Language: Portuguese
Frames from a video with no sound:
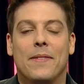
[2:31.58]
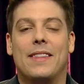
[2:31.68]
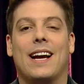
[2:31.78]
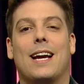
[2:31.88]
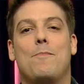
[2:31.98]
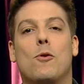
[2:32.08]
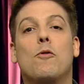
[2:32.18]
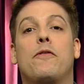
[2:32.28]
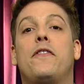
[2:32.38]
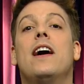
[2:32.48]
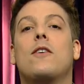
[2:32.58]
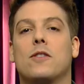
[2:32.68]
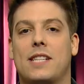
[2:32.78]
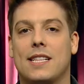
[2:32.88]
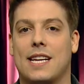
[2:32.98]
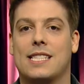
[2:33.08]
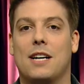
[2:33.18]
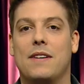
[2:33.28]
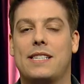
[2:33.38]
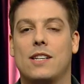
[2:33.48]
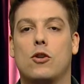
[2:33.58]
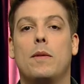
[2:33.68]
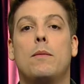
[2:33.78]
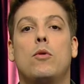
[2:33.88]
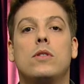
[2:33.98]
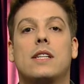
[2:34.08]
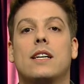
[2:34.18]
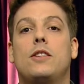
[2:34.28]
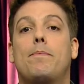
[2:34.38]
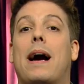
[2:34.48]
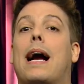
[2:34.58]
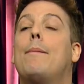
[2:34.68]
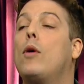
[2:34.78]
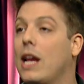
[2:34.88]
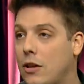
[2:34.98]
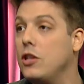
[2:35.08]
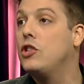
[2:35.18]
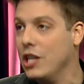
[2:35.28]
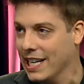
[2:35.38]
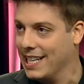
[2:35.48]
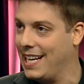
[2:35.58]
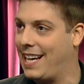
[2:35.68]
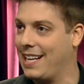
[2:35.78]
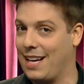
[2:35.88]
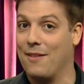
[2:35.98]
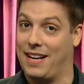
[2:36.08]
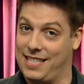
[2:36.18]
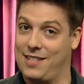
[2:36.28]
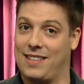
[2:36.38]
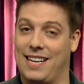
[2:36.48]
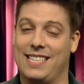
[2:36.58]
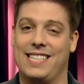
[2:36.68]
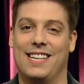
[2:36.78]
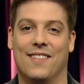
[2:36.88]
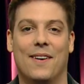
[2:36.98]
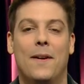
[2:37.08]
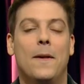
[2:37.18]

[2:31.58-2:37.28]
Daqui a pouco o funk ostentação vai ser sobre música de pagar boleto em dia, né? Que tá, o Brasil tá nesse nível.